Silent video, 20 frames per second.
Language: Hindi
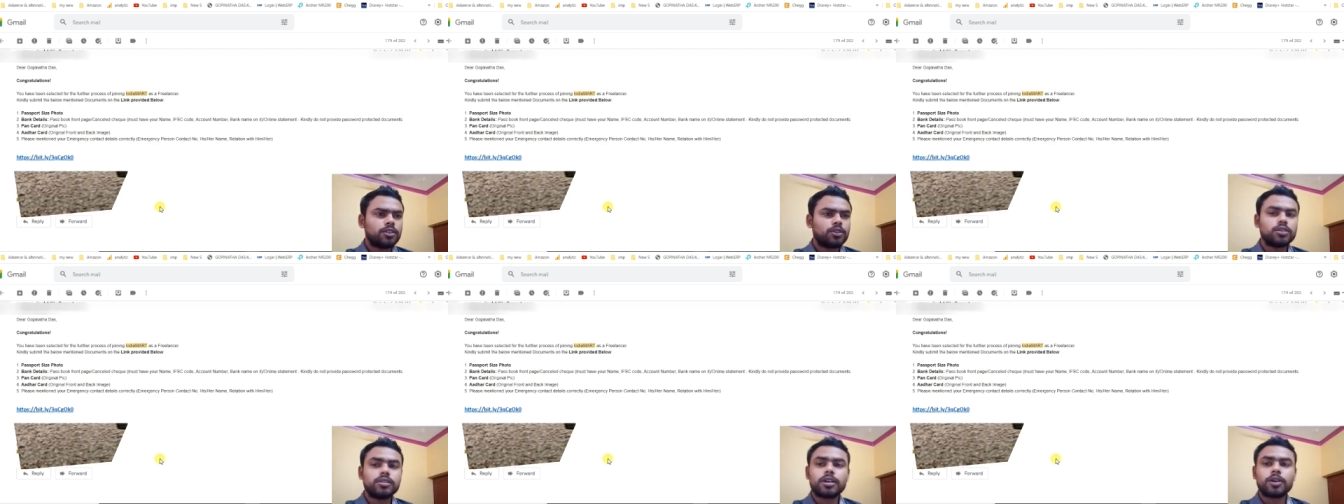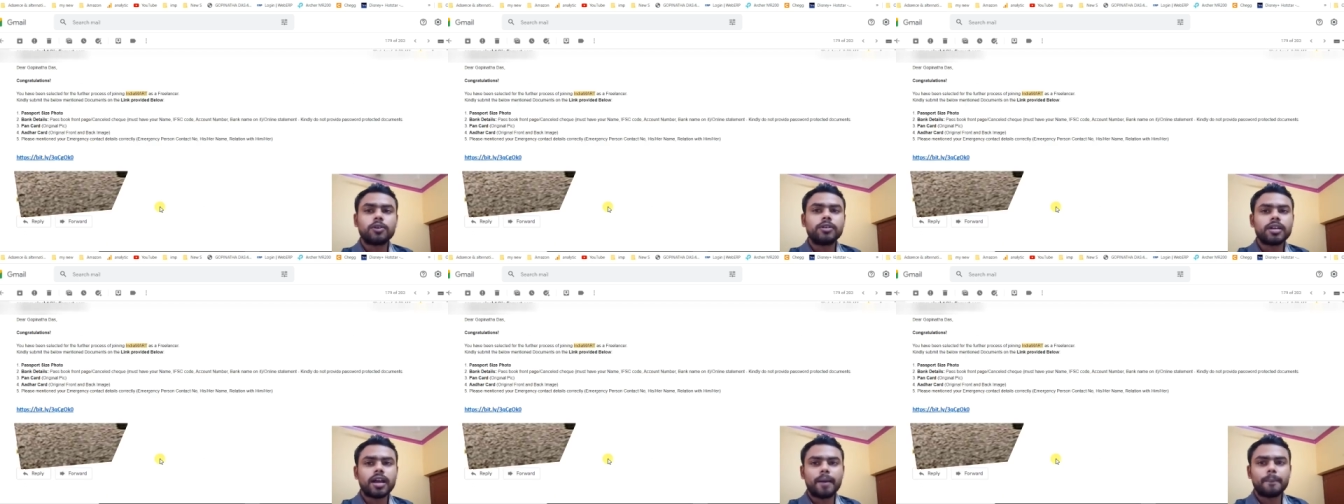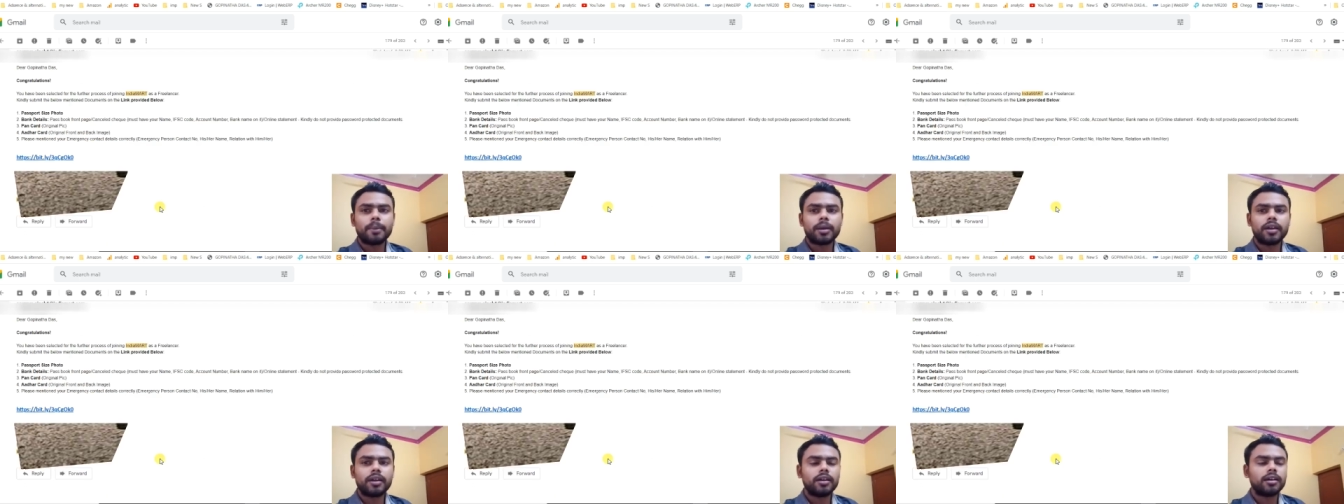तो देखो
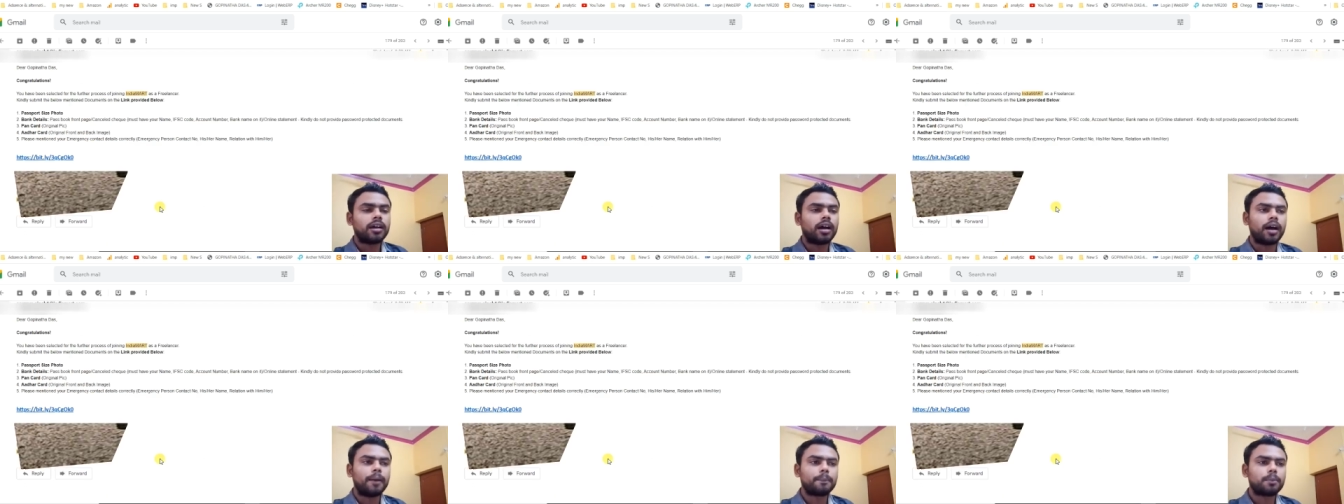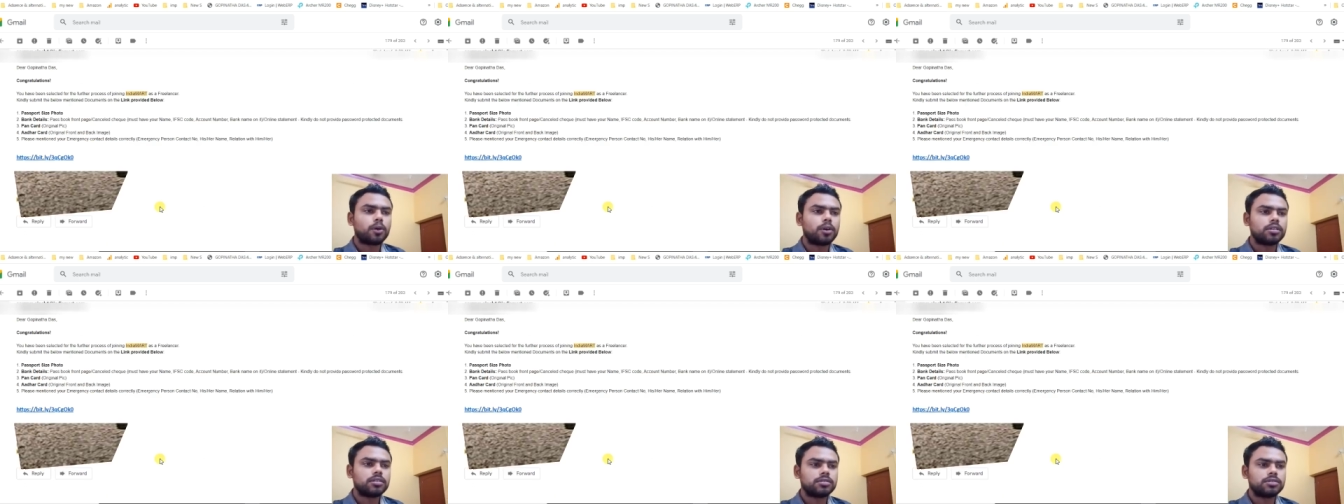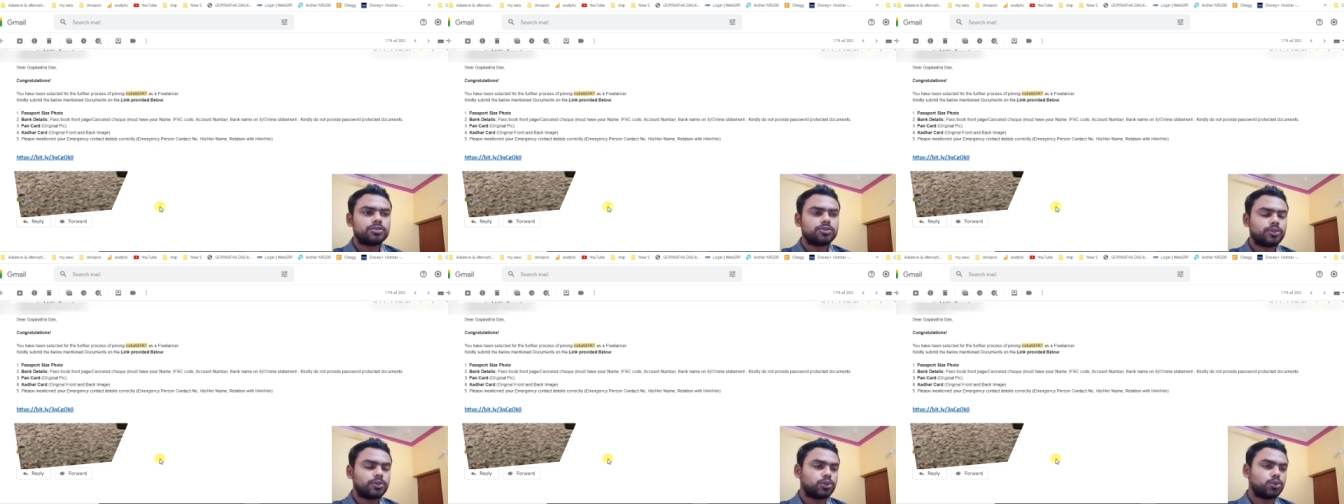यहाँ पे आपको
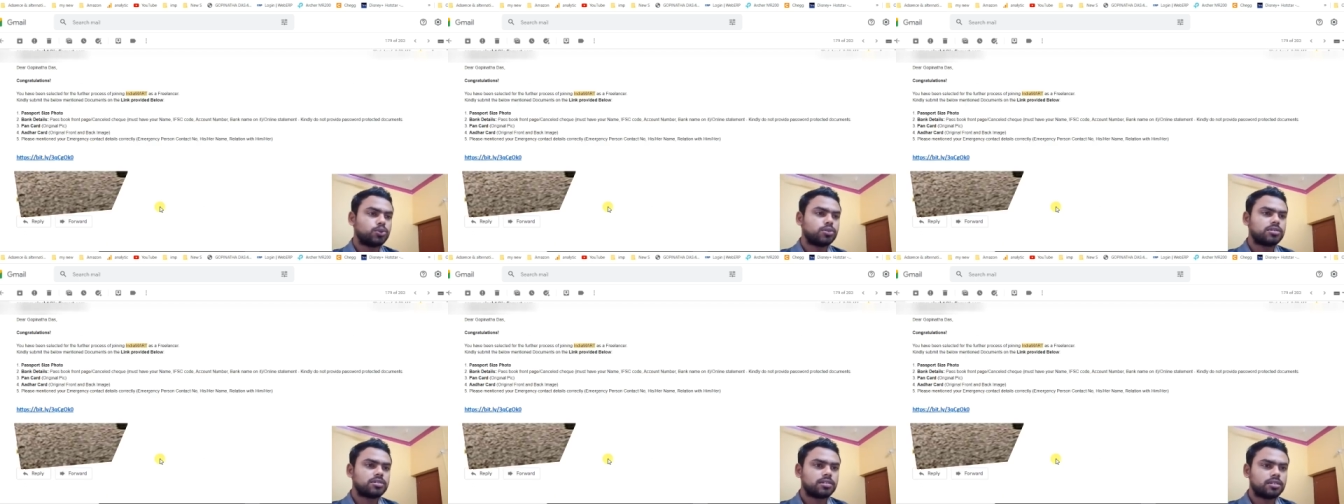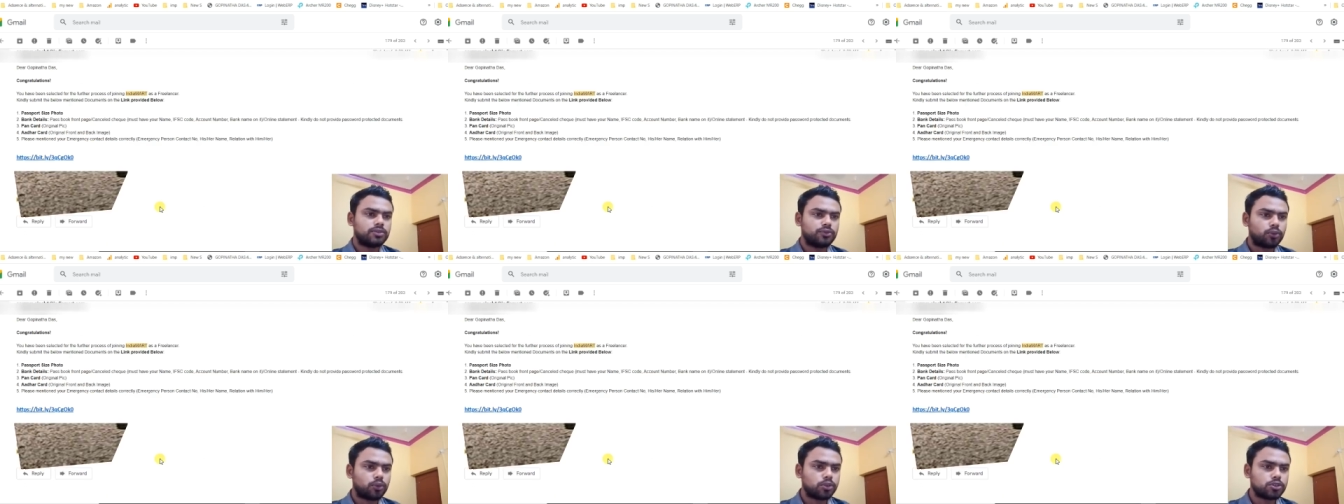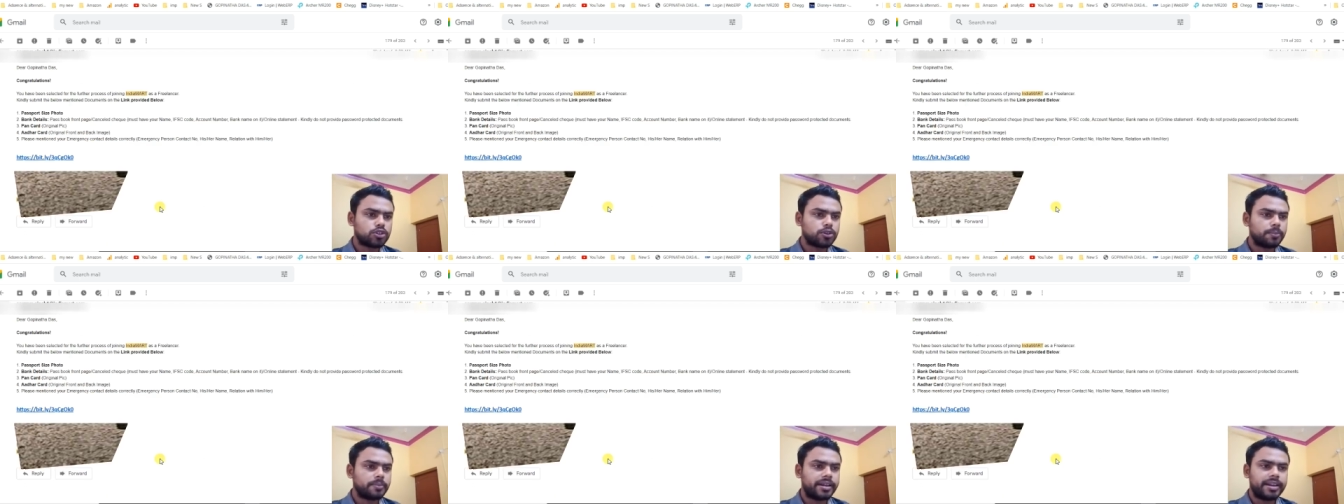जो दूसरे
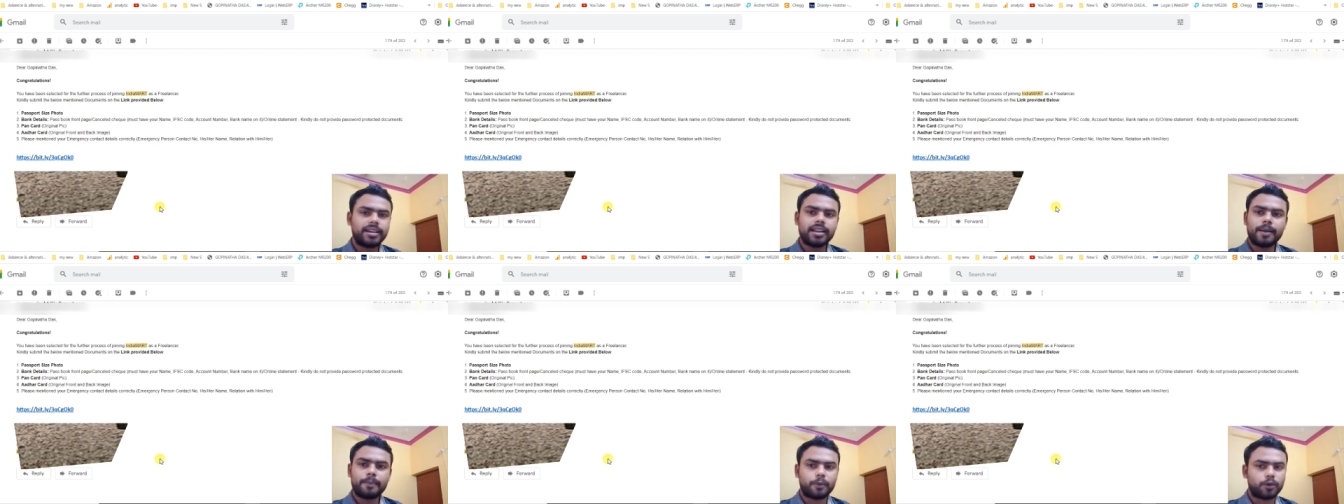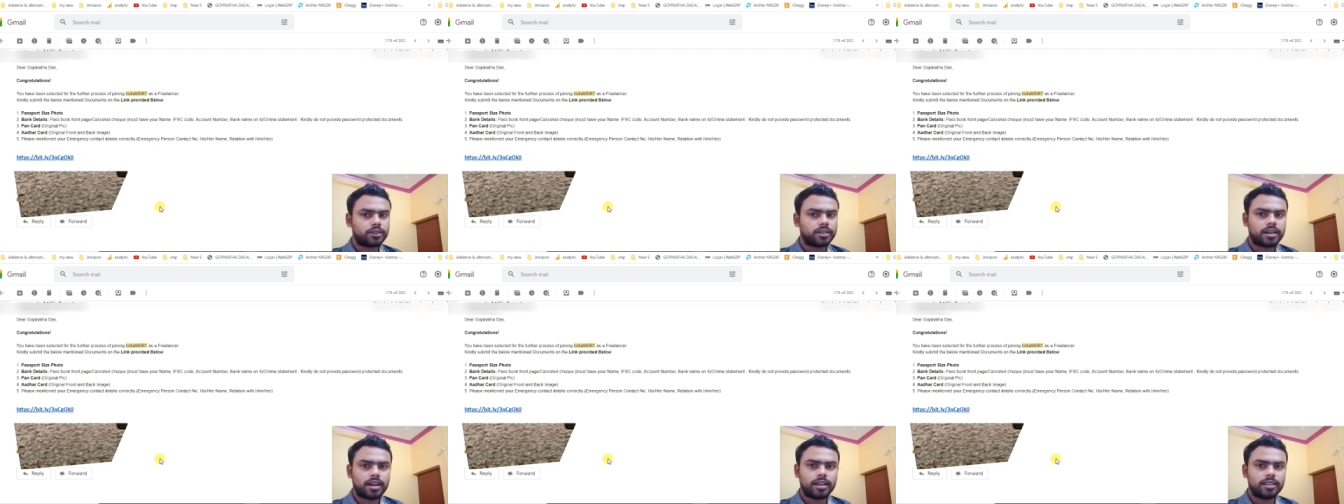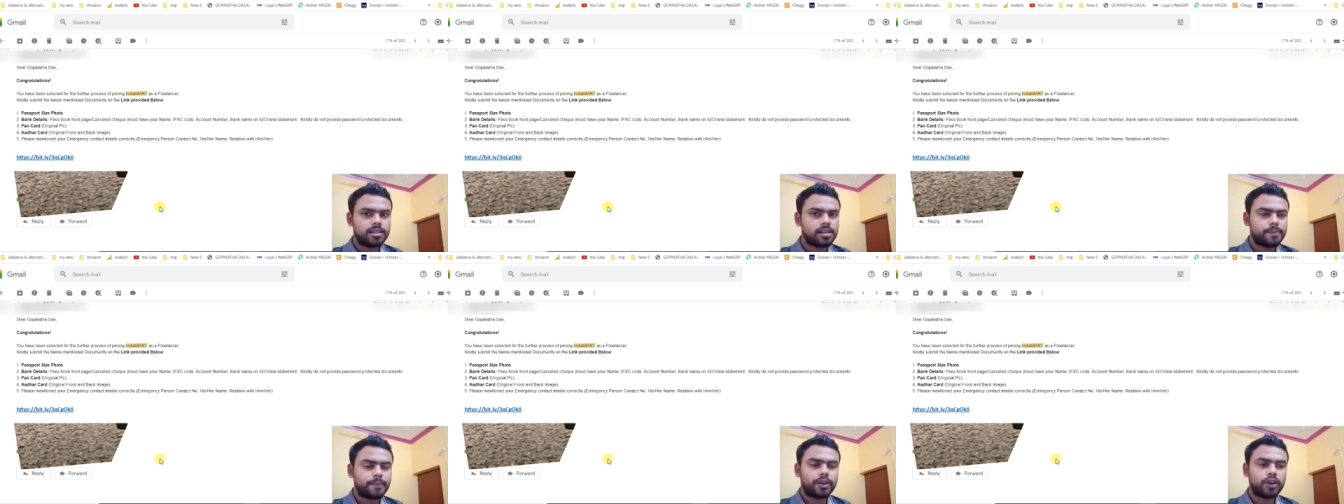वो जो मेल आपको
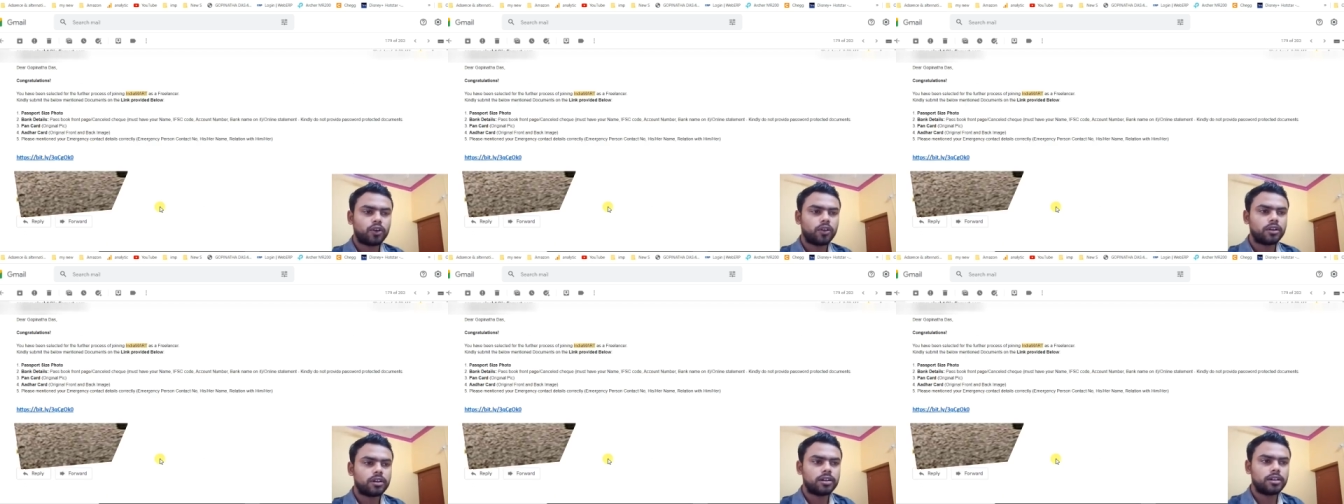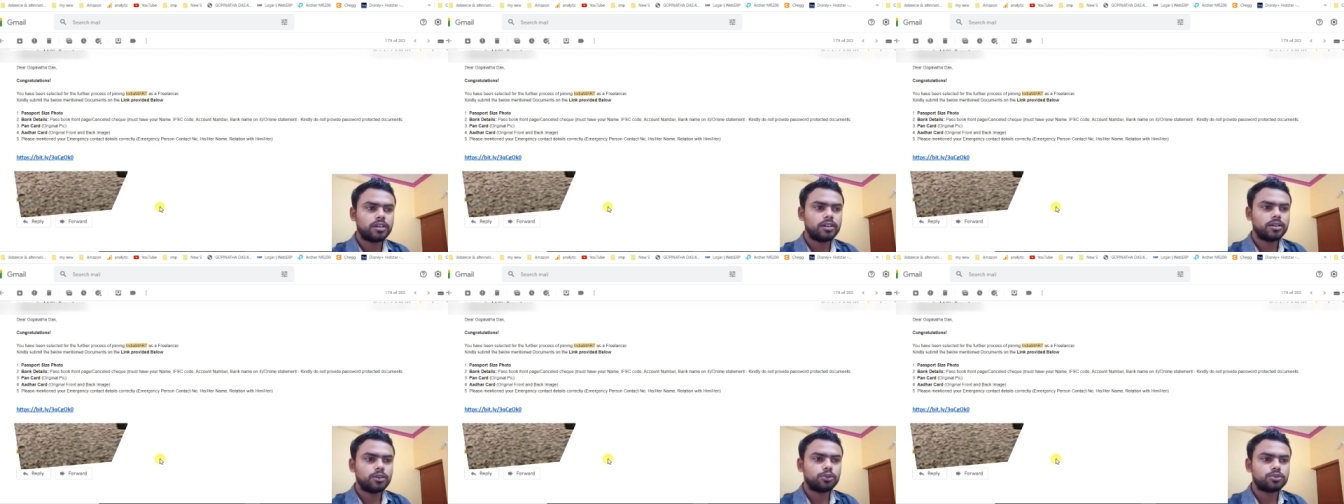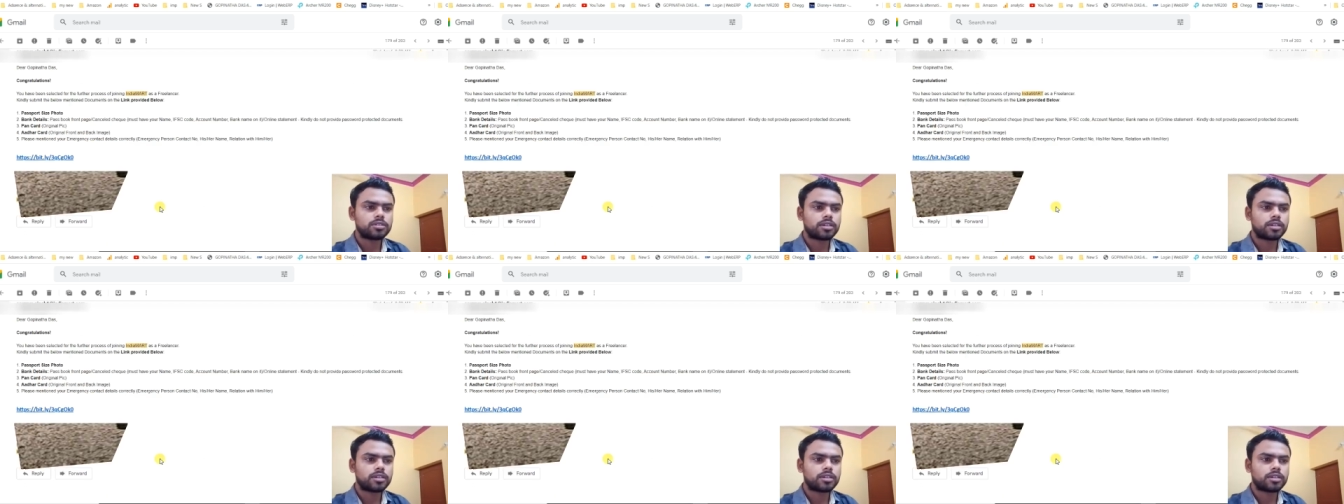दिखा दिया मैं ऑलरेडी